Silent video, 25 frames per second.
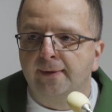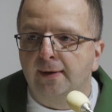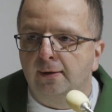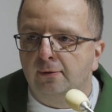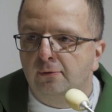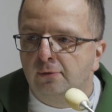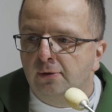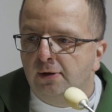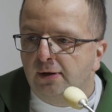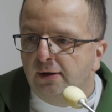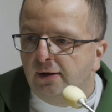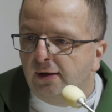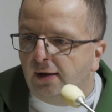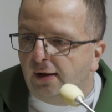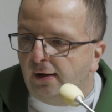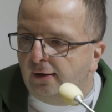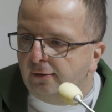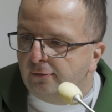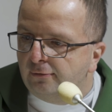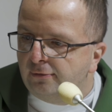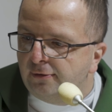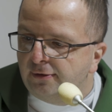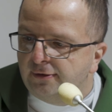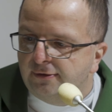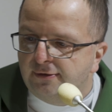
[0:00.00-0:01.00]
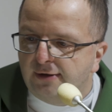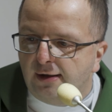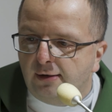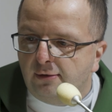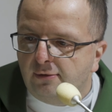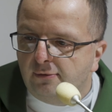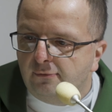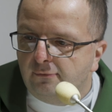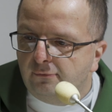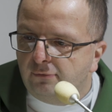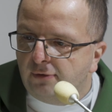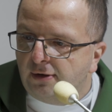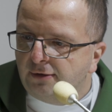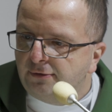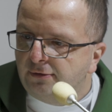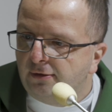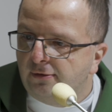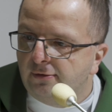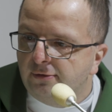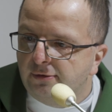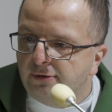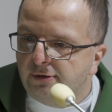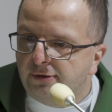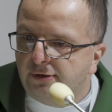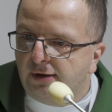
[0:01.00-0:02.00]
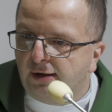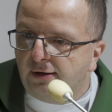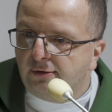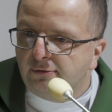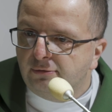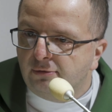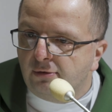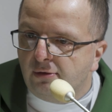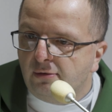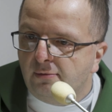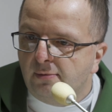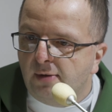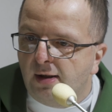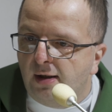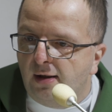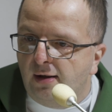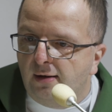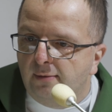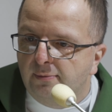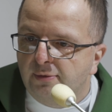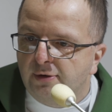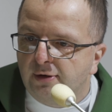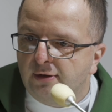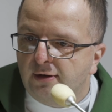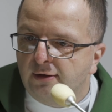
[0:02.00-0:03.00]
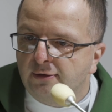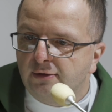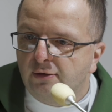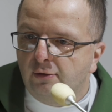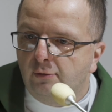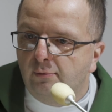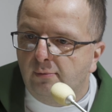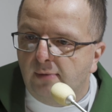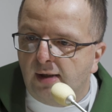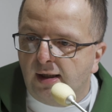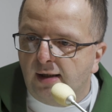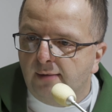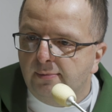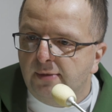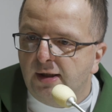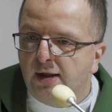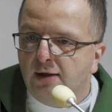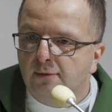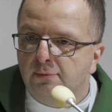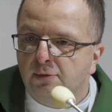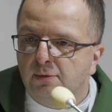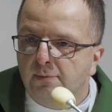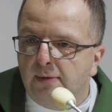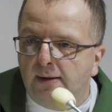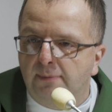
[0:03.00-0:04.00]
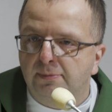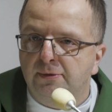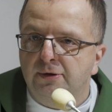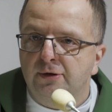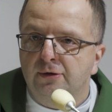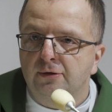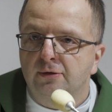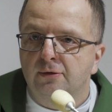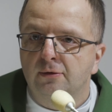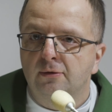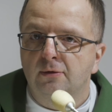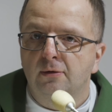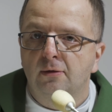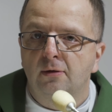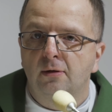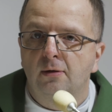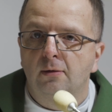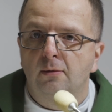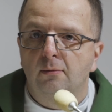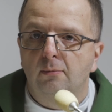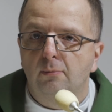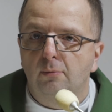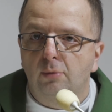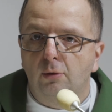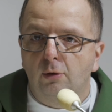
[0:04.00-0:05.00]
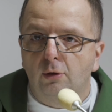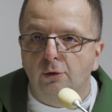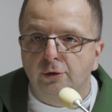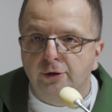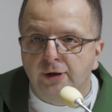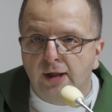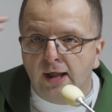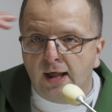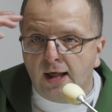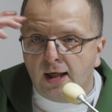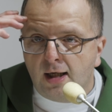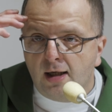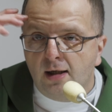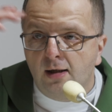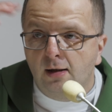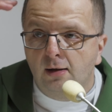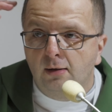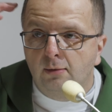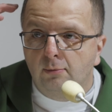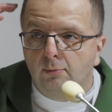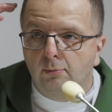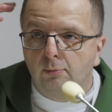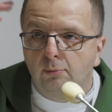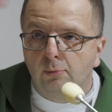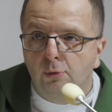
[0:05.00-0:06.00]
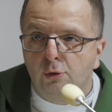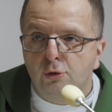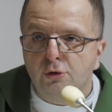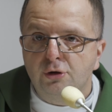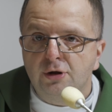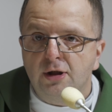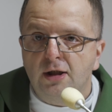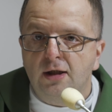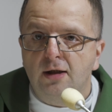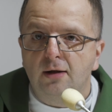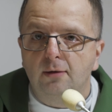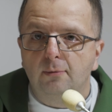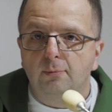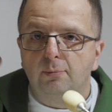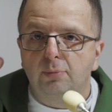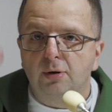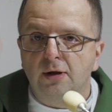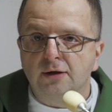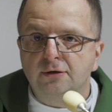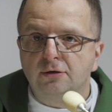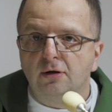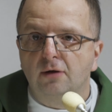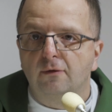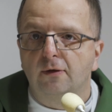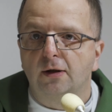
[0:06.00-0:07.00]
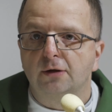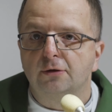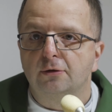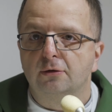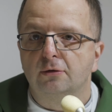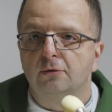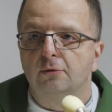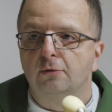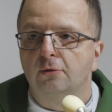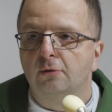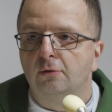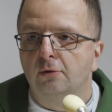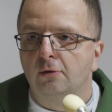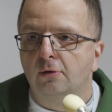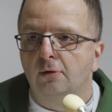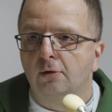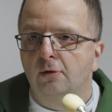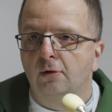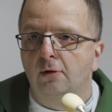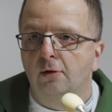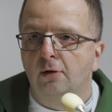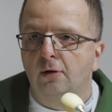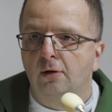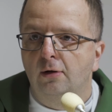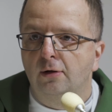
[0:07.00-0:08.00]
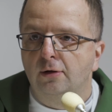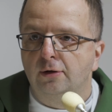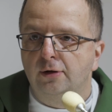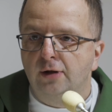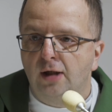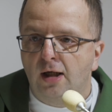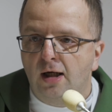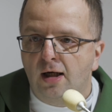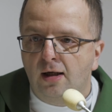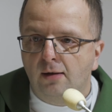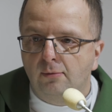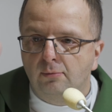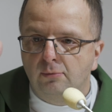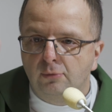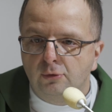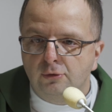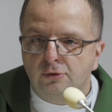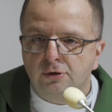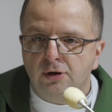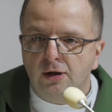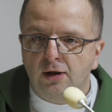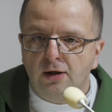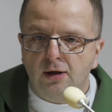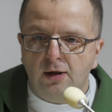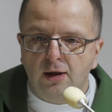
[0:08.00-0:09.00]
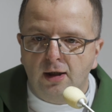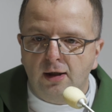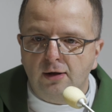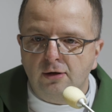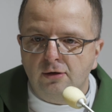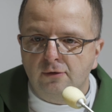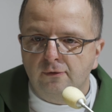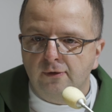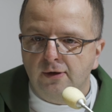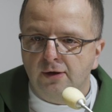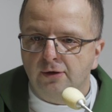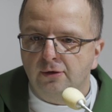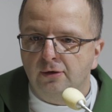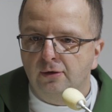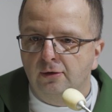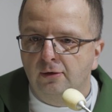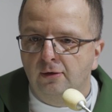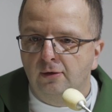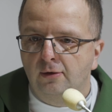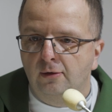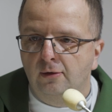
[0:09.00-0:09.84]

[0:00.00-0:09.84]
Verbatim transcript: który, który całą władzę rodzicielską przekazał mamie albo babci, bo ja muszę pracować, ja muszę harować.